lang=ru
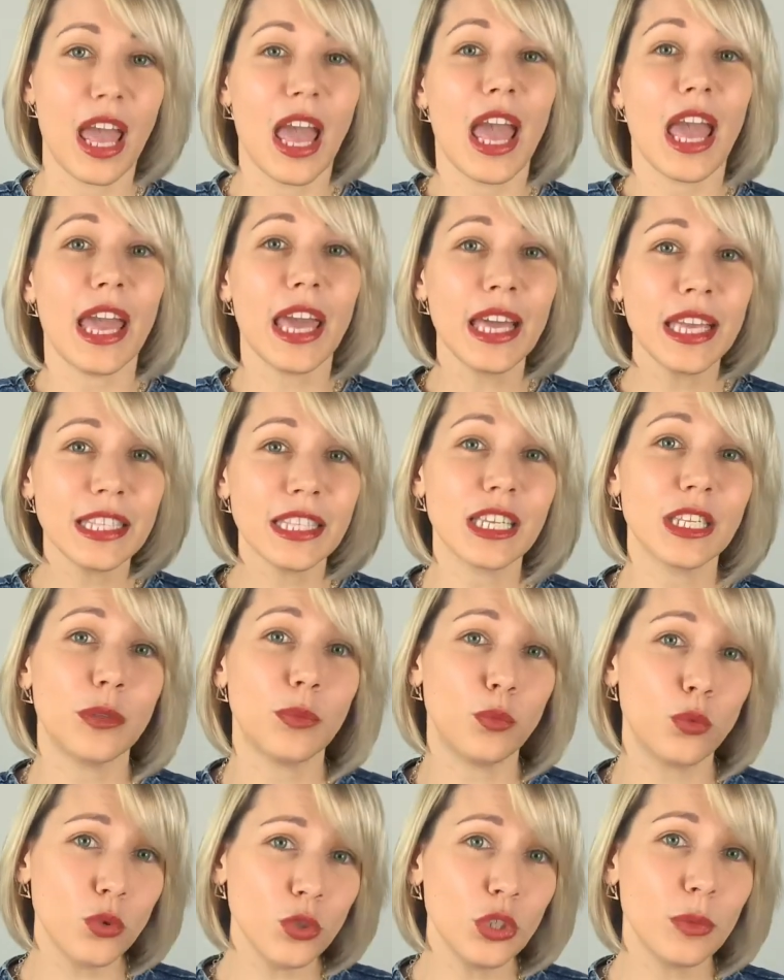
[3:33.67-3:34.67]
Этот
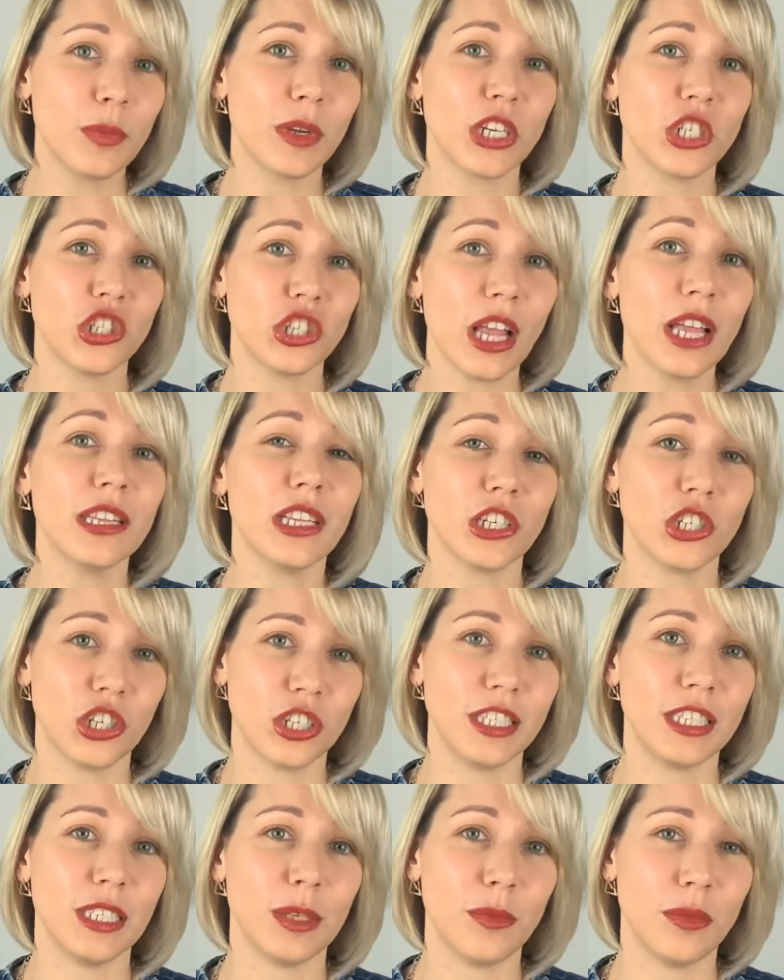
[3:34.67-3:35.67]
путь прошла наша
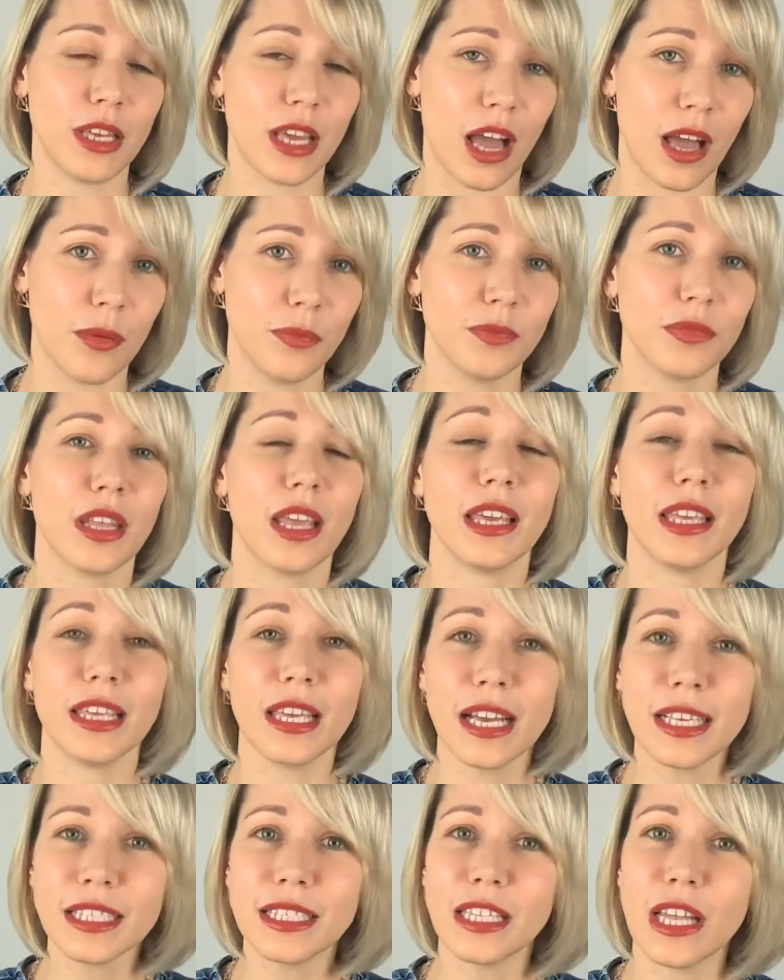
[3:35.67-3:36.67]
семья. И я
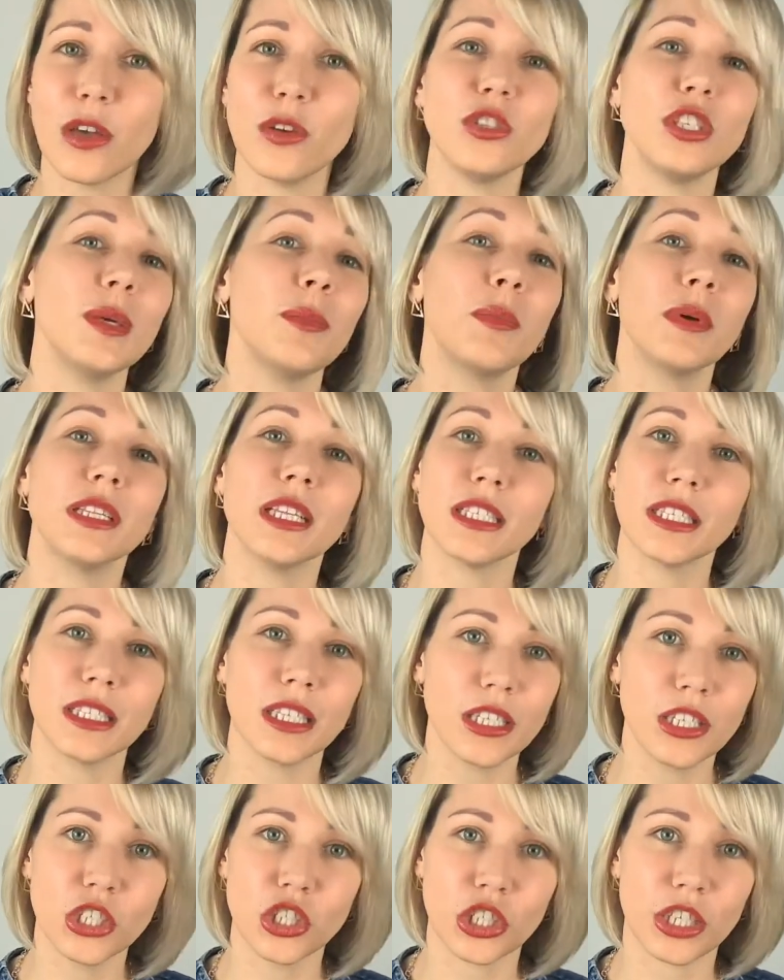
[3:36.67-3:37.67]
знаю не
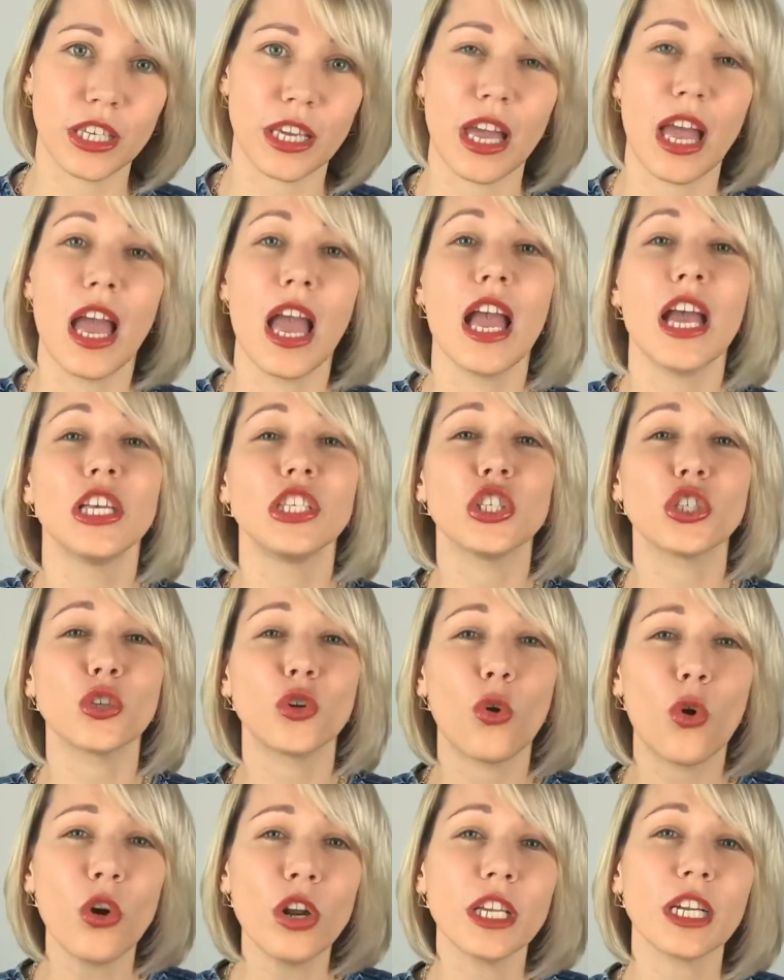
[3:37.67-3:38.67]
понаслышке,
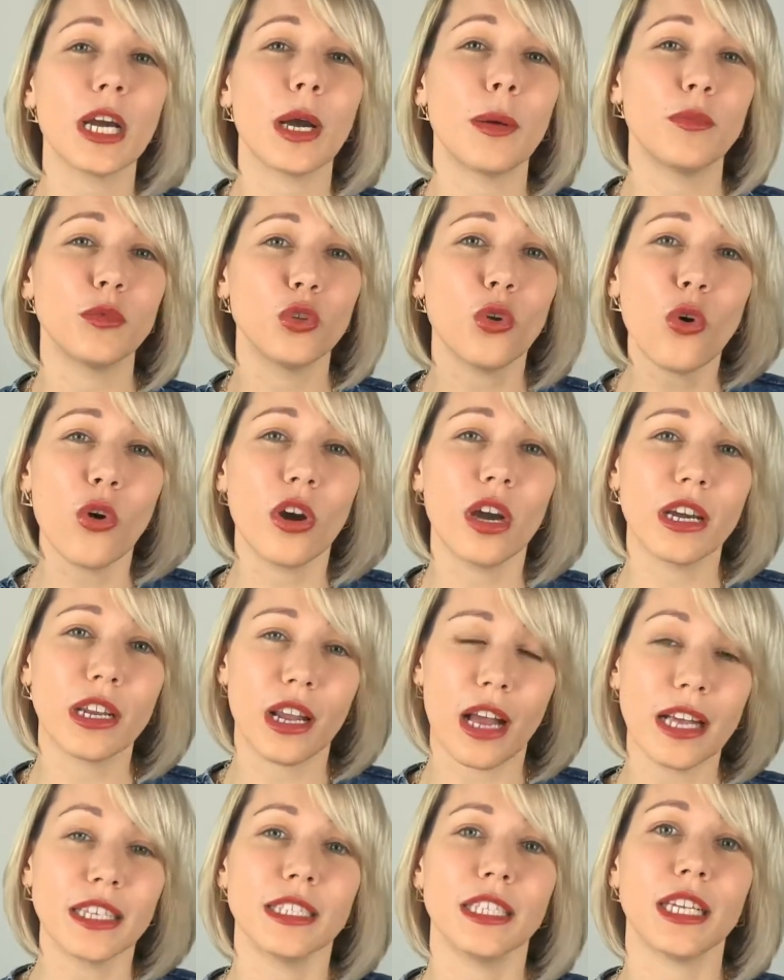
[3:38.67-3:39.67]
сколько много
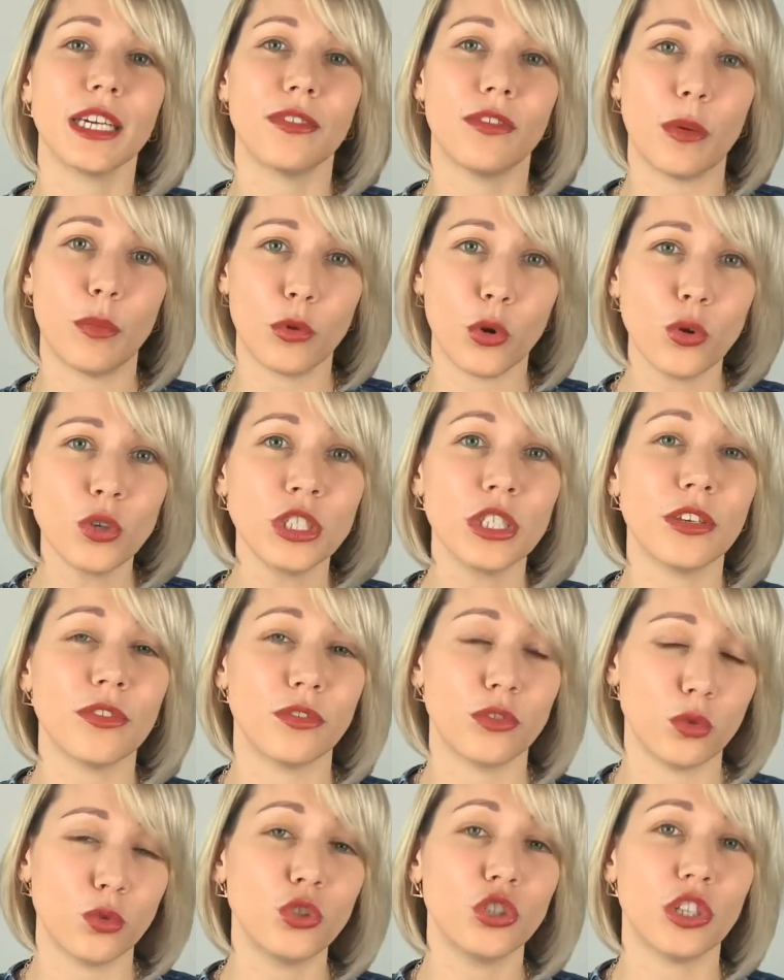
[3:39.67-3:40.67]
разных вопросов
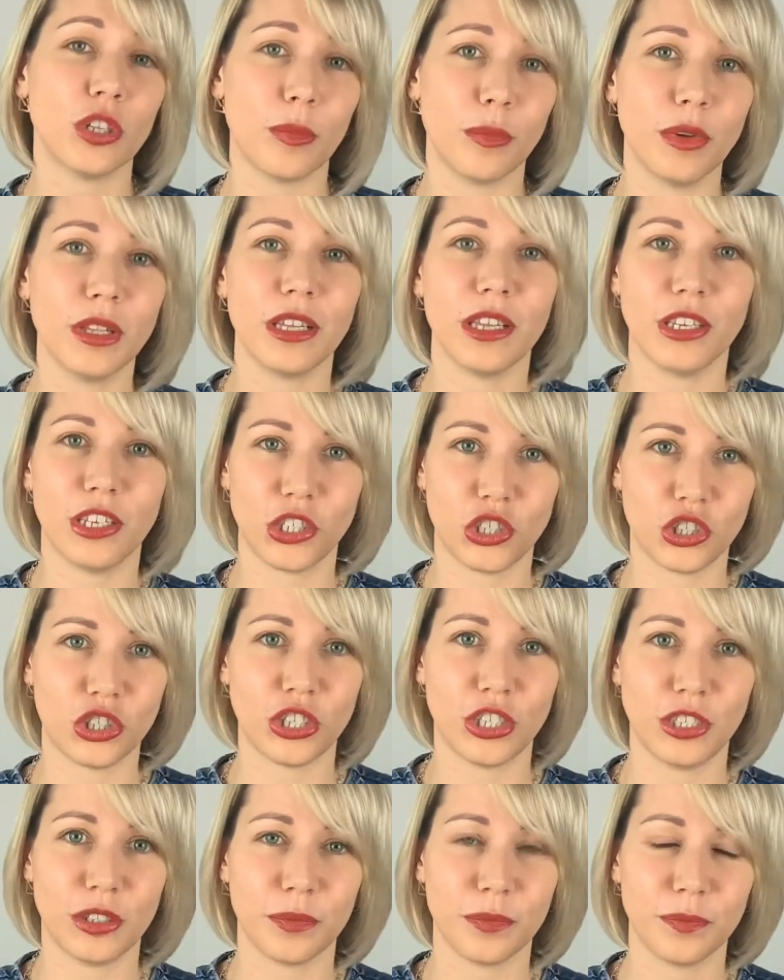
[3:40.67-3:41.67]
нужно было решить.